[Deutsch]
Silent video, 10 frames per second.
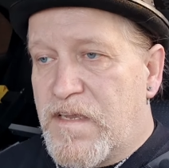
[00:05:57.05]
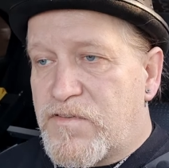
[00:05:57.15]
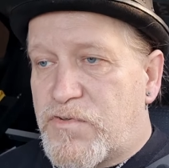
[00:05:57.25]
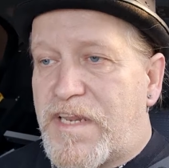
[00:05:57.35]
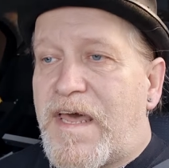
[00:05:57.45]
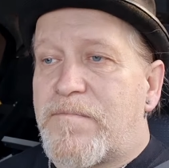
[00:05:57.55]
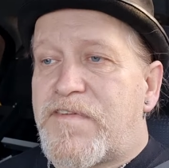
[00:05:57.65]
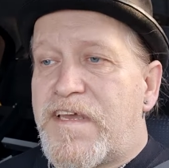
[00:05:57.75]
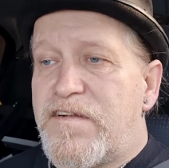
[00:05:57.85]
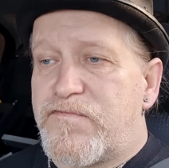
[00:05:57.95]
So, dann haben
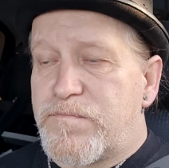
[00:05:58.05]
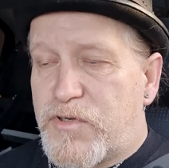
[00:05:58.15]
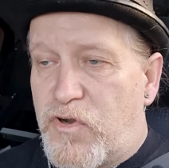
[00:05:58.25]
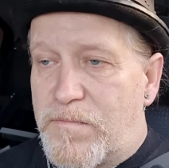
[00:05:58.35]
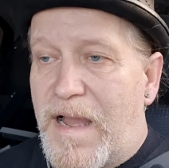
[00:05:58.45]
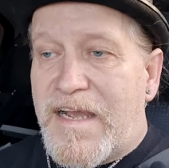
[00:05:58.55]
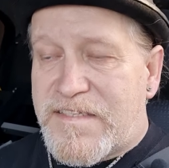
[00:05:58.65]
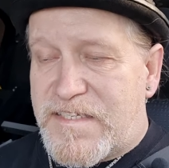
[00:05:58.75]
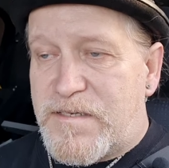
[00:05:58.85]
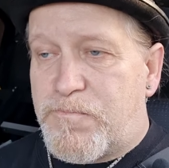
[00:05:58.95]
wir Hilfen bekommen,
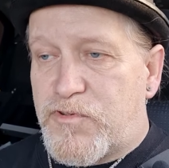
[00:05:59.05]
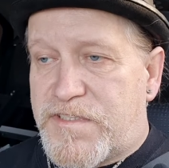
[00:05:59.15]
80